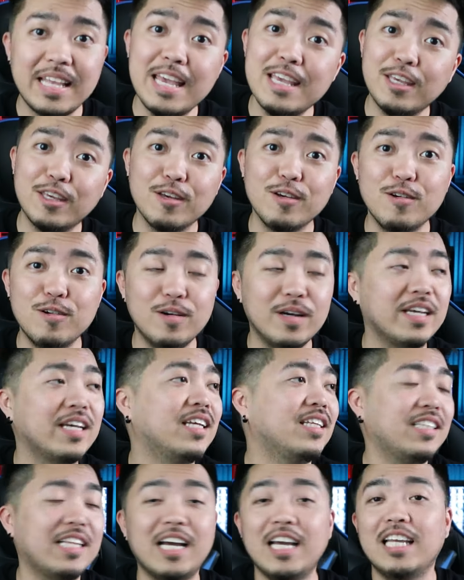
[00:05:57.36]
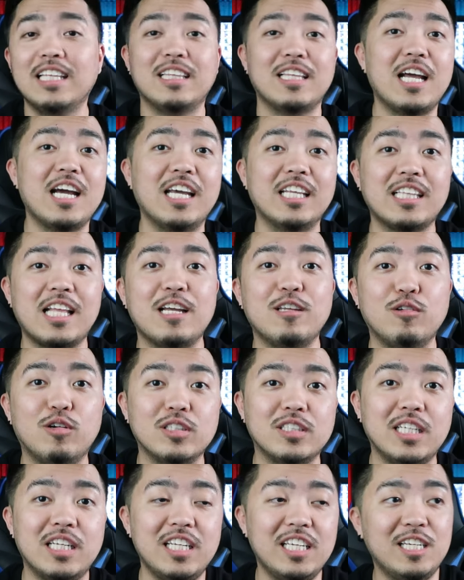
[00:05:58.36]
thank you, ayan, nakita, nakita nyo
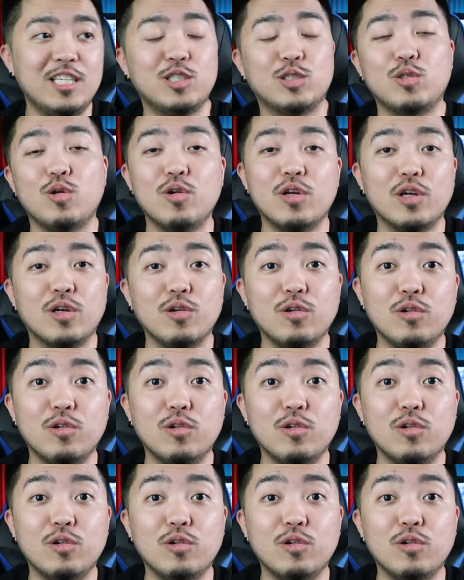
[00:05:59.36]
kasi in-story